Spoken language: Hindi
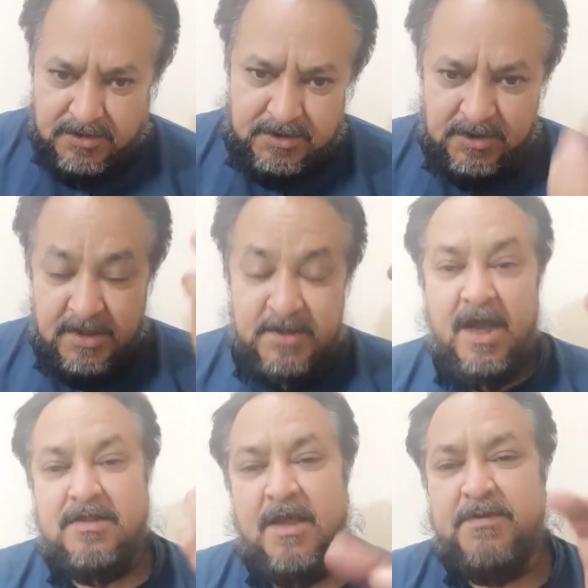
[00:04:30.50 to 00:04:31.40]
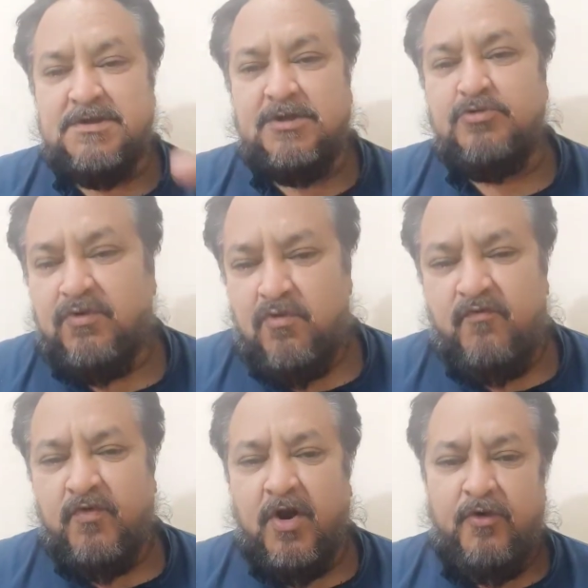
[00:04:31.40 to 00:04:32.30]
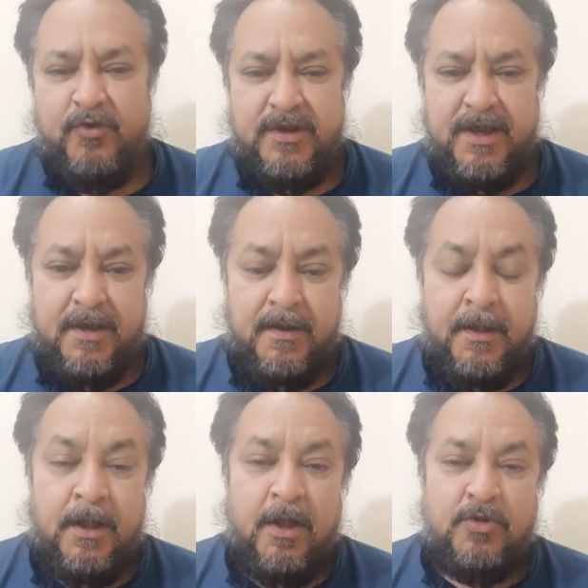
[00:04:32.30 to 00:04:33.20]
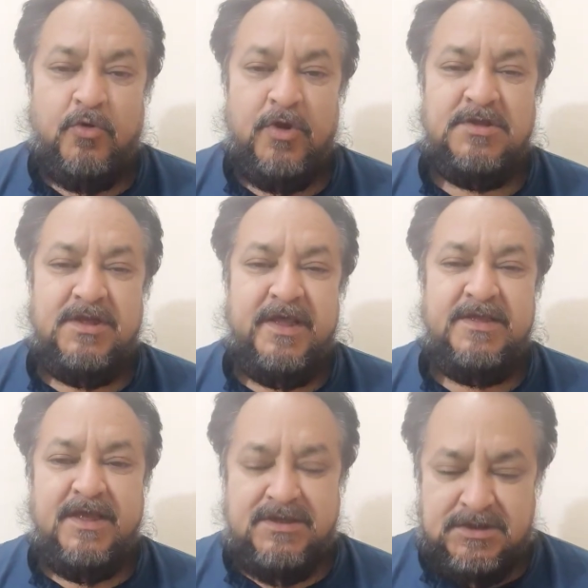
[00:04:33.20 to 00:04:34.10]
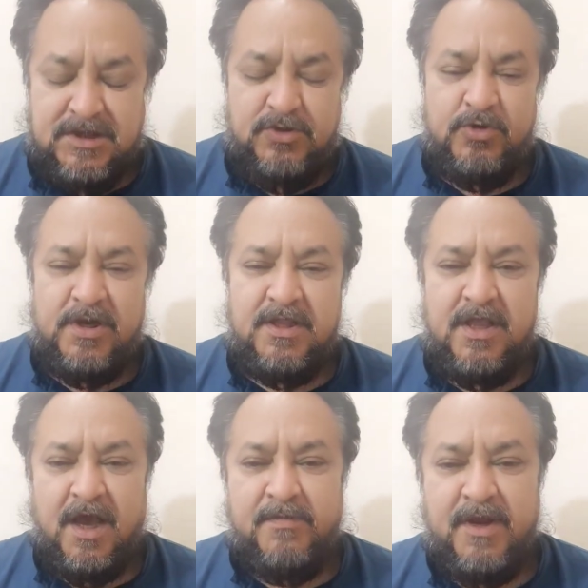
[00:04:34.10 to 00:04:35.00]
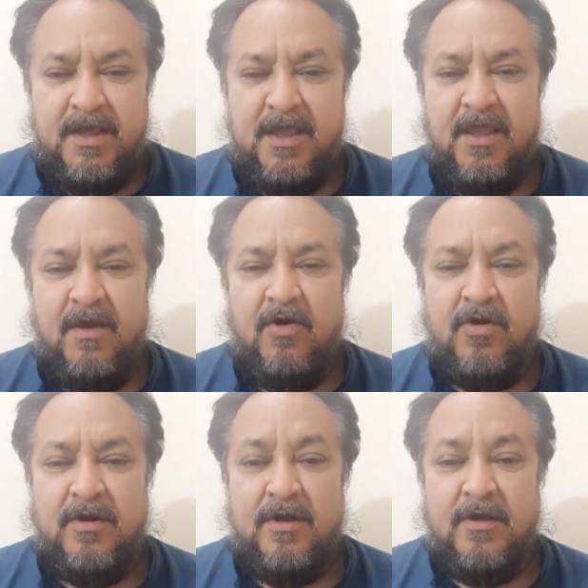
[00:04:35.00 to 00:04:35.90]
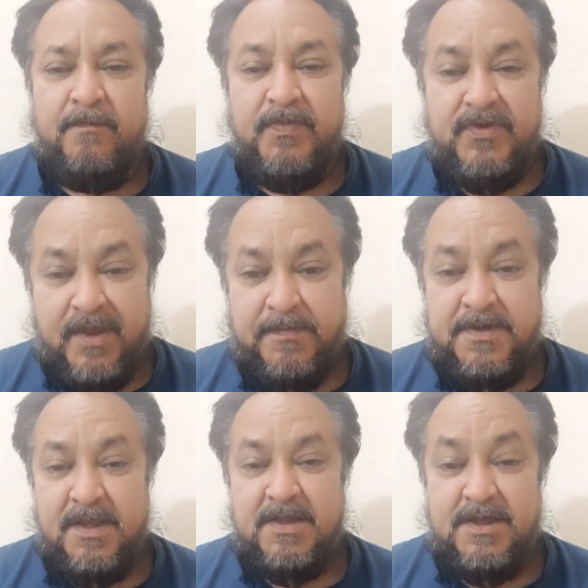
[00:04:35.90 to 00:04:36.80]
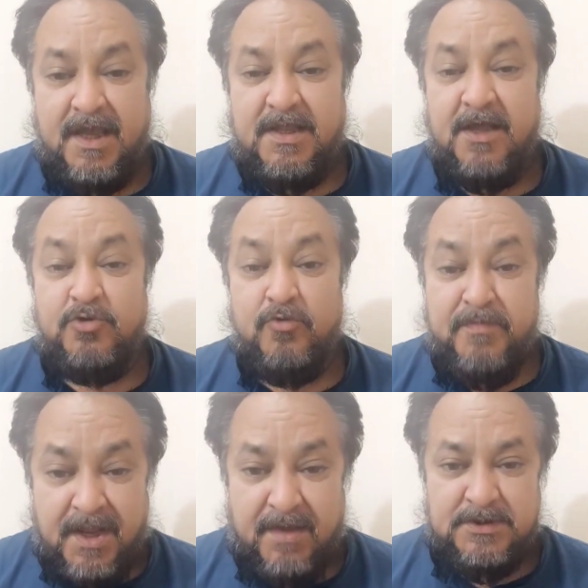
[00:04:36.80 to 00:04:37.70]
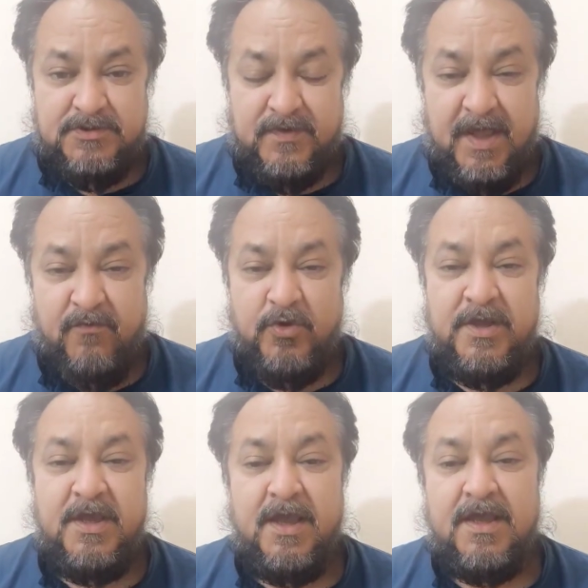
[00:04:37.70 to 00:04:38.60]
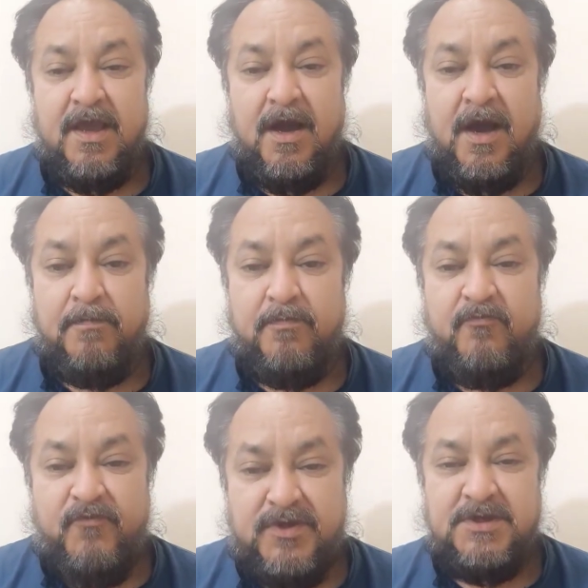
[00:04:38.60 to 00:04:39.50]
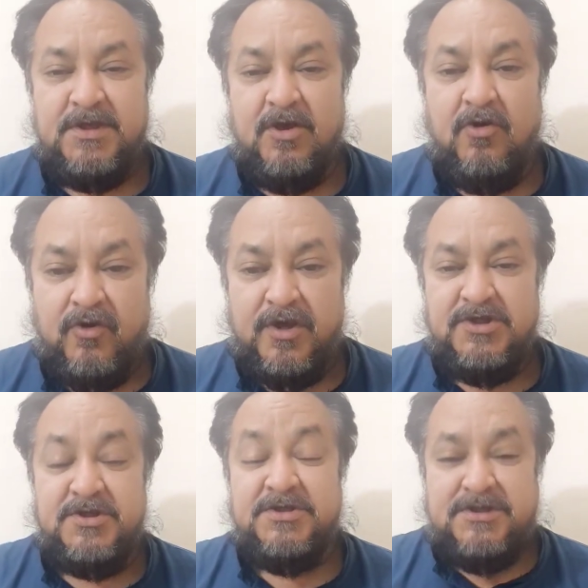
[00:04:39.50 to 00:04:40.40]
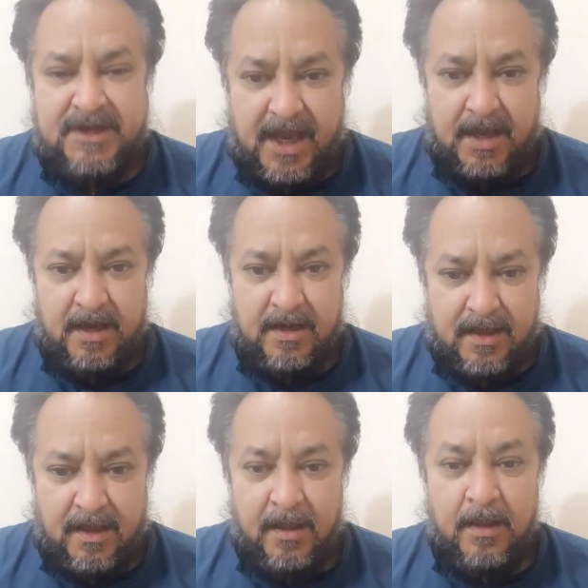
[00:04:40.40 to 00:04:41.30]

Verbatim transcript: जीते जाते आपके साथ जो है ना वो फ्रॉड हो जाएगा तो इसलिए ये चीज़ें जो है ना ध्यान में रखें और सबसे ज़्यादा जो मेरा मशवरा है वो ये है कि आप फिजिकल लोकेशन चेक करके